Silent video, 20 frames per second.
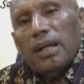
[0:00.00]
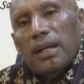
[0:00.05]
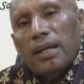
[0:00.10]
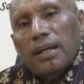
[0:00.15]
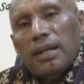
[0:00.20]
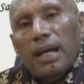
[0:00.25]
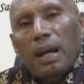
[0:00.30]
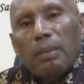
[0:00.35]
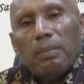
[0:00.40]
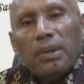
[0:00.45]
tadi
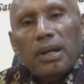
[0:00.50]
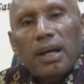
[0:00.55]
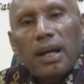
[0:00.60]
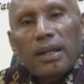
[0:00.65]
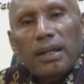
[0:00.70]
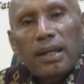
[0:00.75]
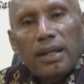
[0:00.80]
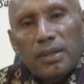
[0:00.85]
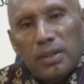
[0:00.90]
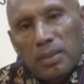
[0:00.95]
KPK.
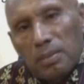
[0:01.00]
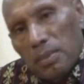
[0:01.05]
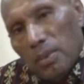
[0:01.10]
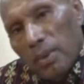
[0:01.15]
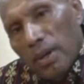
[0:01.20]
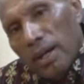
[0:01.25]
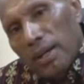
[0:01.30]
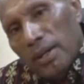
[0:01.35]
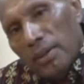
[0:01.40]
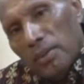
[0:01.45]
Jadi
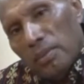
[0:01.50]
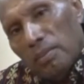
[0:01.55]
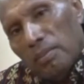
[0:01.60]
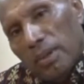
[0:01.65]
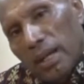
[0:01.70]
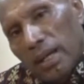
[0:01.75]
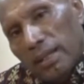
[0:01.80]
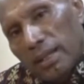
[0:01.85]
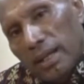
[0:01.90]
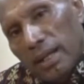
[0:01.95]
semua itu
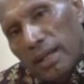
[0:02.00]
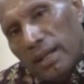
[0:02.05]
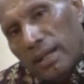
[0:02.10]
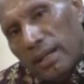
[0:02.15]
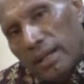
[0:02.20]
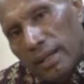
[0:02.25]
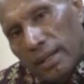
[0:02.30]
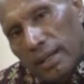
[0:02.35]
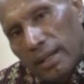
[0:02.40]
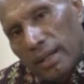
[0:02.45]
belajar
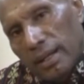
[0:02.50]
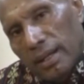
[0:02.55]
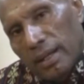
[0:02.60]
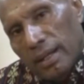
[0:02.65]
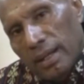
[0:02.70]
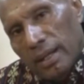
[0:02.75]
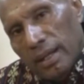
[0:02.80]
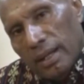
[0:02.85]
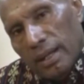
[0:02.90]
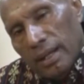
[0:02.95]

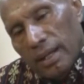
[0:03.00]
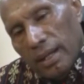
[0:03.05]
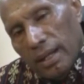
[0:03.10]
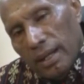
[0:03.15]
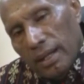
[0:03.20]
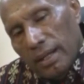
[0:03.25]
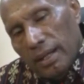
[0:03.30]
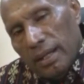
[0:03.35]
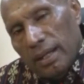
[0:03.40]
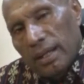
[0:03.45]

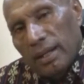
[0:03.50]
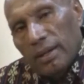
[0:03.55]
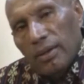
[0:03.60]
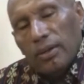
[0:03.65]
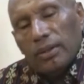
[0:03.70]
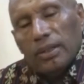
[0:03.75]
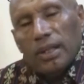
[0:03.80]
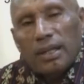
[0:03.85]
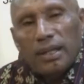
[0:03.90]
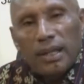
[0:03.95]
di
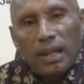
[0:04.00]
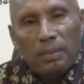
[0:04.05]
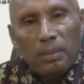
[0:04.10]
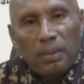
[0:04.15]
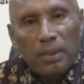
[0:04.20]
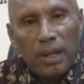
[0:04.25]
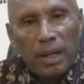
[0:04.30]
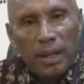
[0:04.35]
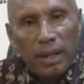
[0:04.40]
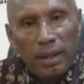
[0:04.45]
Kota
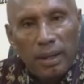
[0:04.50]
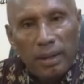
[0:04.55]
Jayapura.